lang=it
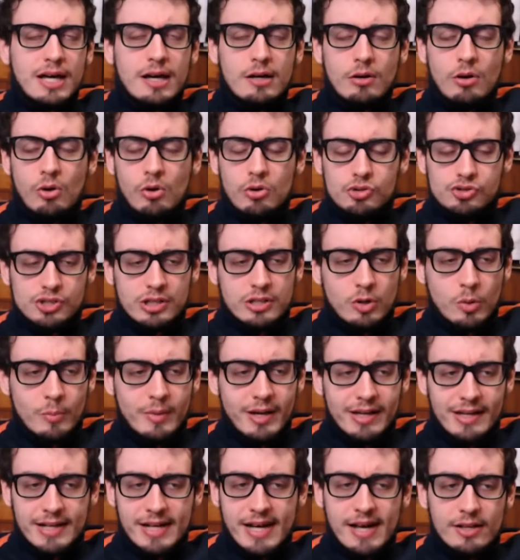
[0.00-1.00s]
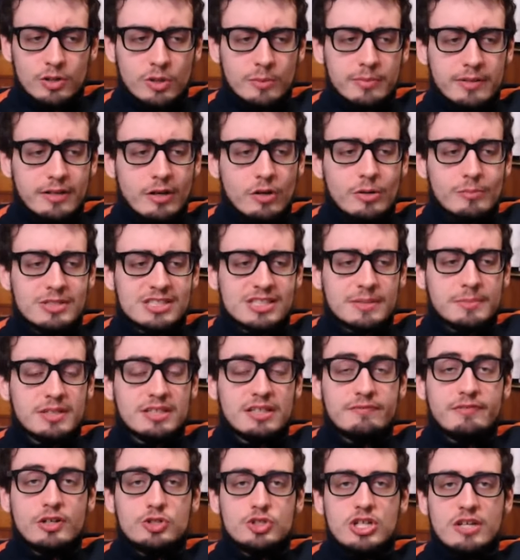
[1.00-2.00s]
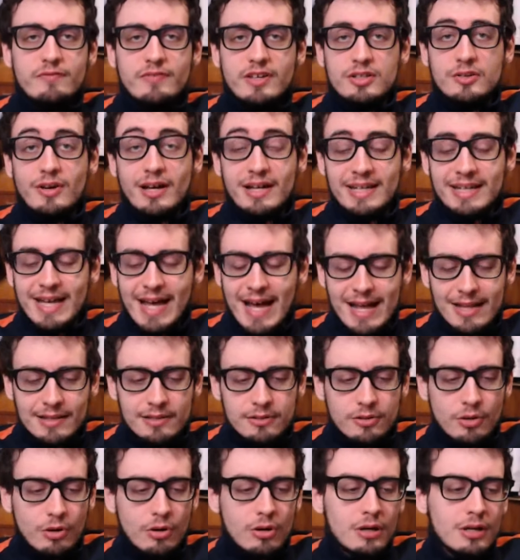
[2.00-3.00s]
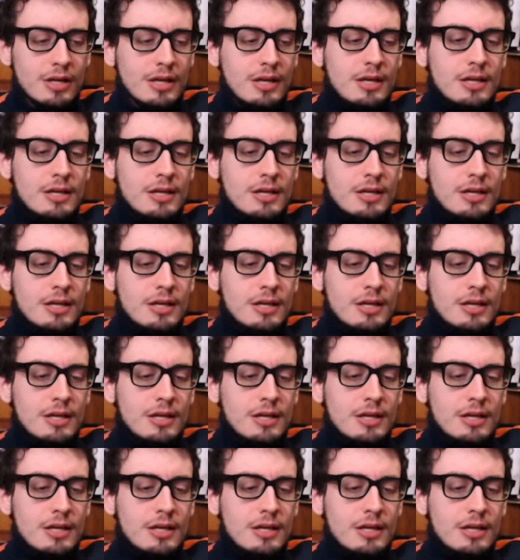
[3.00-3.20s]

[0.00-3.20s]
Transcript: cose che ho mancato, perché come sapete faccio i video a caldo,